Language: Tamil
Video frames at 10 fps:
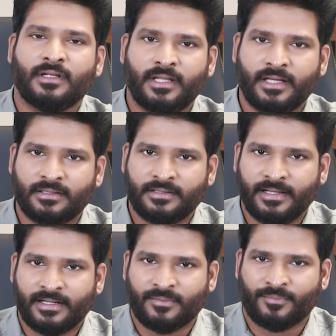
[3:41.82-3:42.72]
நீங்கள்
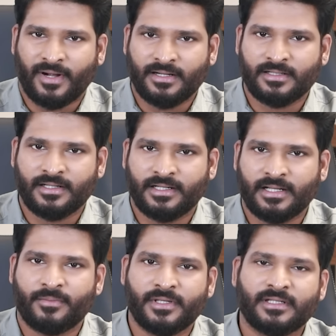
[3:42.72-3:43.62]
தேடுற பார்ட்னர்கிட்ட
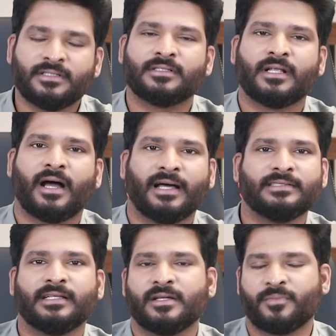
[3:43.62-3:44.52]
அப்படி இருந்ததுன்னா அது
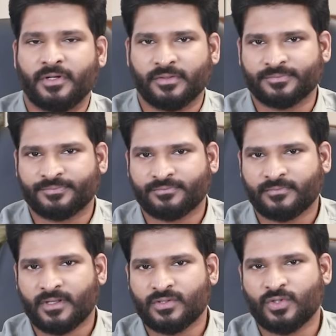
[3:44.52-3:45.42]
கிளிக் பண்ணிடும்
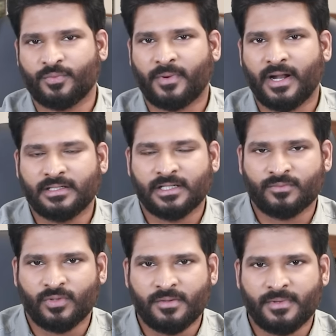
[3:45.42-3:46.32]
ஸோ பார்ட்னர்
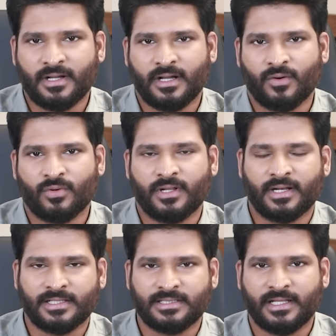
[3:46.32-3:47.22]
மூலிமா அவங்களுடைய
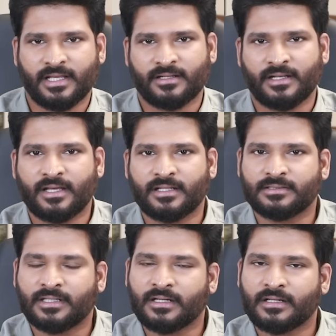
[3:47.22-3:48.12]
ராசி நேரம் நல்லா
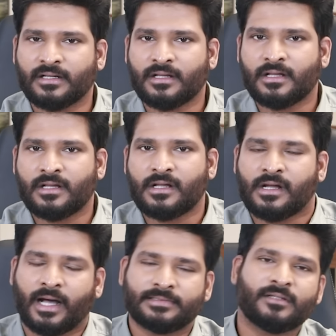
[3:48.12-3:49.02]
இருந்ததுன்னா
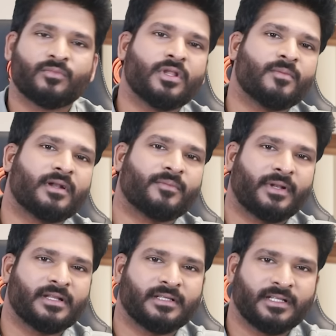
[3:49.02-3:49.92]
அதன் மூலியமான
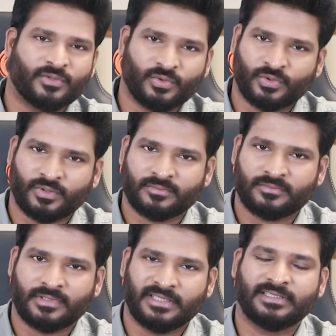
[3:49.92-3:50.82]
பலன்கள் அது கொடுத்துரும்
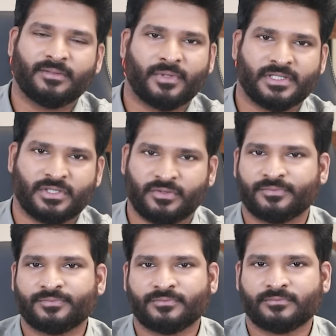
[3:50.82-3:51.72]
அதுதான் பாசிட்டிவ்
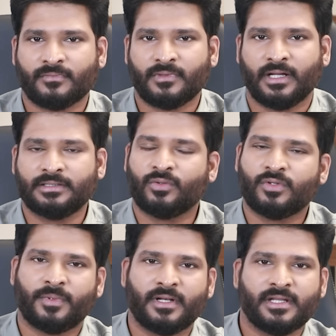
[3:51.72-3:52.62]
அந்த
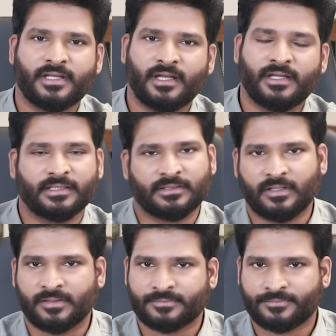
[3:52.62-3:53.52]
ஒரு பலன் நீங்கள்
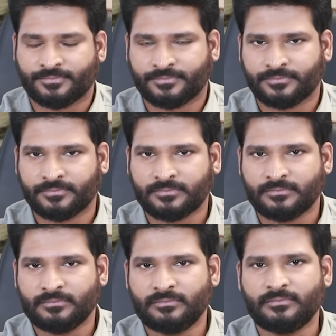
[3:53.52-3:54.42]
ஏற்றுக்கலாம்
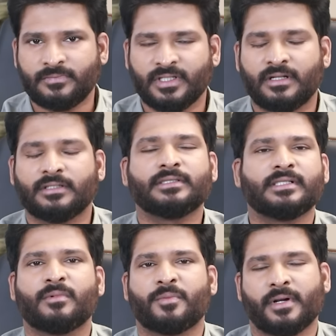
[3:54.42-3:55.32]
அடுத்தது
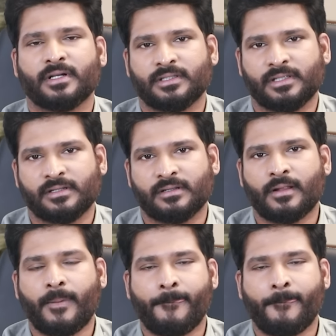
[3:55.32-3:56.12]
நம்ம பார்க்குறது என்னென்னா